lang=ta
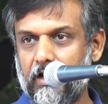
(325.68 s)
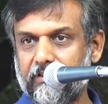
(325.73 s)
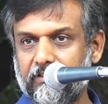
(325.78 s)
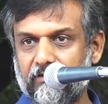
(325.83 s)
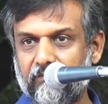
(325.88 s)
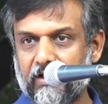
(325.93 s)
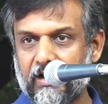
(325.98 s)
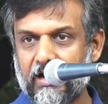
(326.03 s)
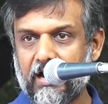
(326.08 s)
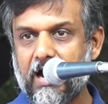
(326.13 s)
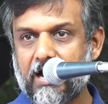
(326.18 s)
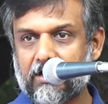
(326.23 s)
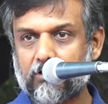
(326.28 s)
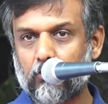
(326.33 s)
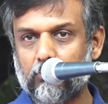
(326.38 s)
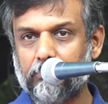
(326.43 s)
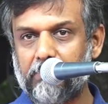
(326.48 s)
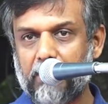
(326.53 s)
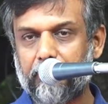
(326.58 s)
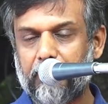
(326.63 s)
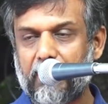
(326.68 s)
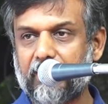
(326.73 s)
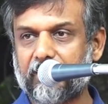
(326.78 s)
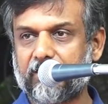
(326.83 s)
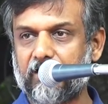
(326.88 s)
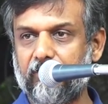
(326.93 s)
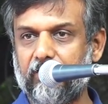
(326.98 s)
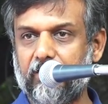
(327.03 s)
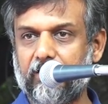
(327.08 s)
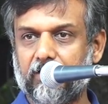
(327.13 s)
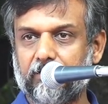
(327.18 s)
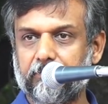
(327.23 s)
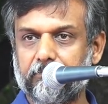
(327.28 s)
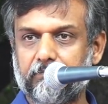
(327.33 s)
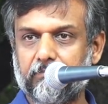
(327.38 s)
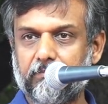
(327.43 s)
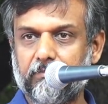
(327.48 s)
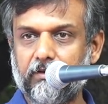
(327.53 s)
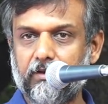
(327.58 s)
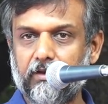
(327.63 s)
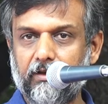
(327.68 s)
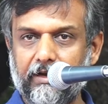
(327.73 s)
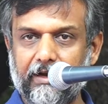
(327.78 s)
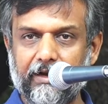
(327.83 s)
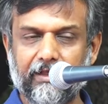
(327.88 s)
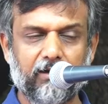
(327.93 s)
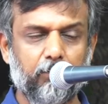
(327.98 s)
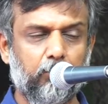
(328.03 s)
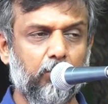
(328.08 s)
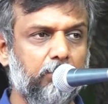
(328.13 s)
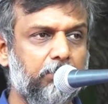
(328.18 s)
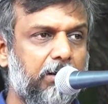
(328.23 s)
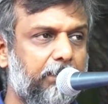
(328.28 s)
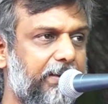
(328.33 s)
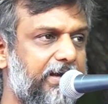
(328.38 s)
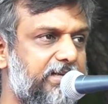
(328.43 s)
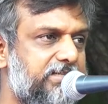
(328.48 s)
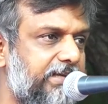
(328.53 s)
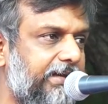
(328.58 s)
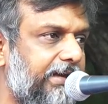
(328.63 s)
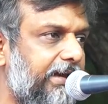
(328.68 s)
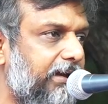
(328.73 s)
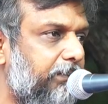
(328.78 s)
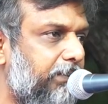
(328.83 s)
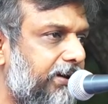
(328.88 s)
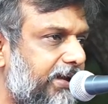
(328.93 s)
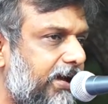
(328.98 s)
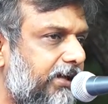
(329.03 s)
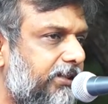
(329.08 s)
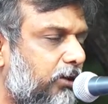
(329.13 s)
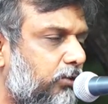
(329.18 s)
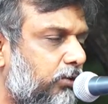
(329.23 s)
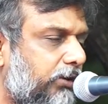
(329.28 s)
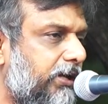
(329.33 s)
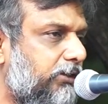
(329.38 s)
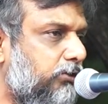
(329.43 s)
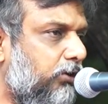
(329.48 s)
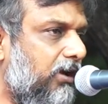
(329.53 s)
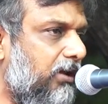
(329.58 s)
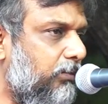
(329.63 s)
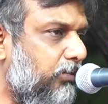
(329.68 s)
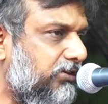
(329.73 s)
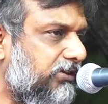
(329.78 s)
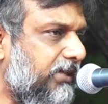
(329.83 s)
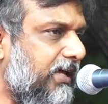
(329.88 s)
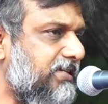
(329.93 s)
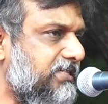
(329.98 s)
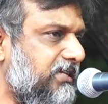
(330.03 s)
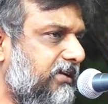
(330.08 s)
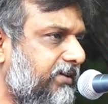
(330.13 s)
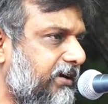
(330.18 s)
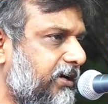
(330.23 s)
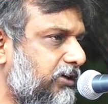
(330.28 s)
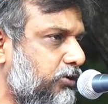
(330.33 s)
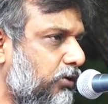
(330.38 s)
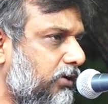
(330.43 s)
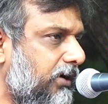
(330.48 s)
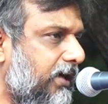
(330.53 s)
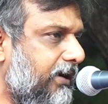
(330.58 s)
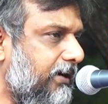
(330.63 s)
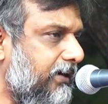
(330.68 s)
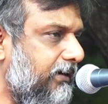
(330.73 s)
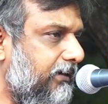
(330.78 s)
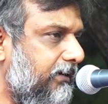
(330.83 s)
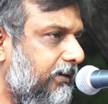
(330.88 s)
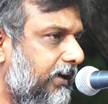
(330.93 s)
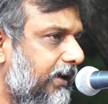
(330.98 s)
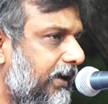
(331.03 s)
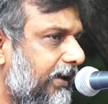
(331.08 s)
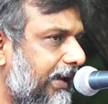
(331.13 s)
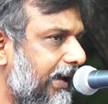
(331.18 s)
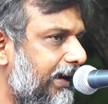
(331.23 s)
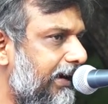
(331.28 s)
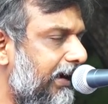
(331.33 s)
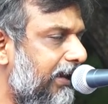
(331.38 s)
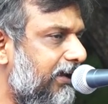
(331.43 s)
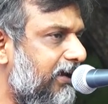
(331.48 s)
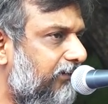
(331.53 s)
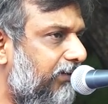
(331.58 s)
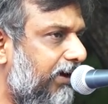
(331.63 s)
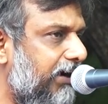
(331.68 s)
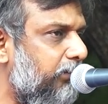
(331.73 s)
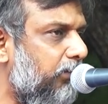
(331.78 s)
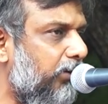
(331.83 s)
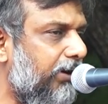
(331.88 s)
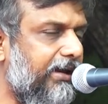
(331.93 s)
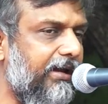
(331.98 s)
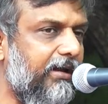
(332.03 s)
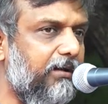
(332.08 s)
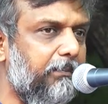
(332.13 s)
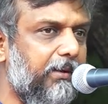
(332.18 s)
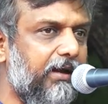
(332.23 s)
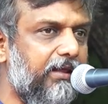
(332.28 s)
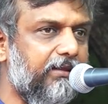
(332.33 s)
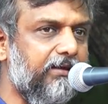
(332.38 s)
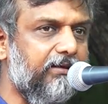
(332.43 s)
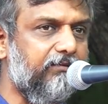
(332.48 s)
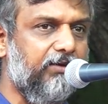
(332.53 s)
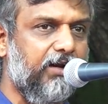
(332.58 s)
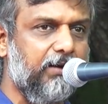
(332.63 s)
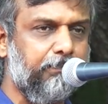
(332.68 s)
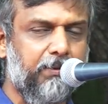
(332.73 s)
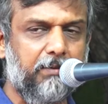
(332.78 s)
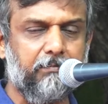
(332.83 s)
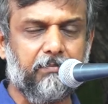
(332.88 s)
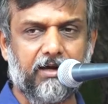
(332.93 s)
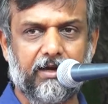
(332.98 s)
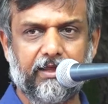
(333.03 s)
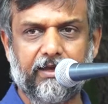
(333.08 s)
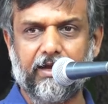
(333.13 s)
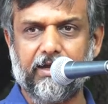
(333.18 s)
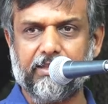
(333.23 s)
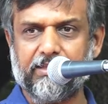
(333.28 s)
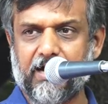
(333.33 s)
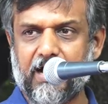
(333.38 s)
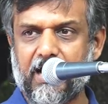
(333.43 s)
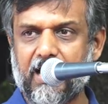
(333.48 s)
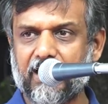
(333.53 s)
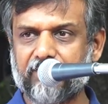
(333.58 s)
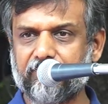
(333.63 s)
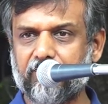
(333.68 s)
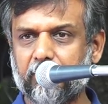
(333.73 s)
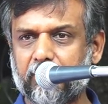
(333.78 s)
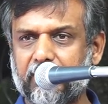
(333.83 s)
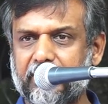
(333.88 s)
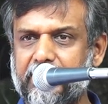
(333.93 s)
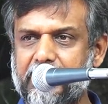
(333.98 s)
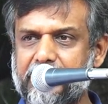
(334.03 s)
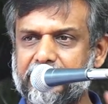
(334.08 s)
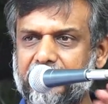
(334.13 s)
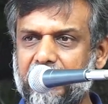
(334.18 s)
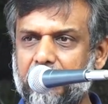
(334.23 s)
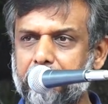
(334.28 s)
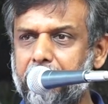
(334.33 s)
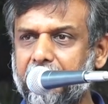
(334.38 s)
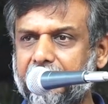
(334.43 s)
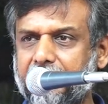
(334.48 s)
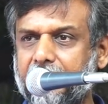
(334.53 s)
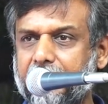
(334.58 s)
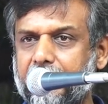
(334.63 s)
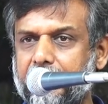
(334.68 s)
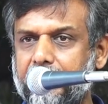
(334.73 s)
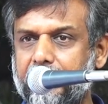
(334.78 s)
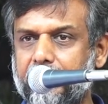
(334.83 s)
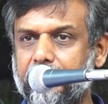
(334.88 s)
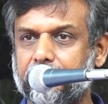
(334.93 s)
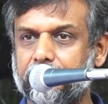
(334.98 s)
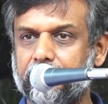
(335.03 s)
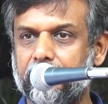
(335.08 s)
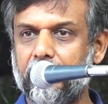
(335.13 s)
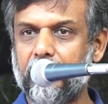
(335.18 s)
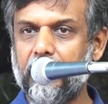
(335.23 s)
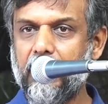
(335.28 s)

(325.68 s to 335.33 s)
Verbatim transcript: அந்த வரலாற்று உண்மையை பார்க்க வேண்டும் எனக்கு முன்பு பேசிய மரியாதைக்குரிய தோழர் முத்தரசு அவர்கள் சொன்னார்கள் எங்களுக்கு வன்முறையின் மீது விருப்பம் கிடையாது ஆர்வம் கிடையாது நம்பிக்கை கிடையாது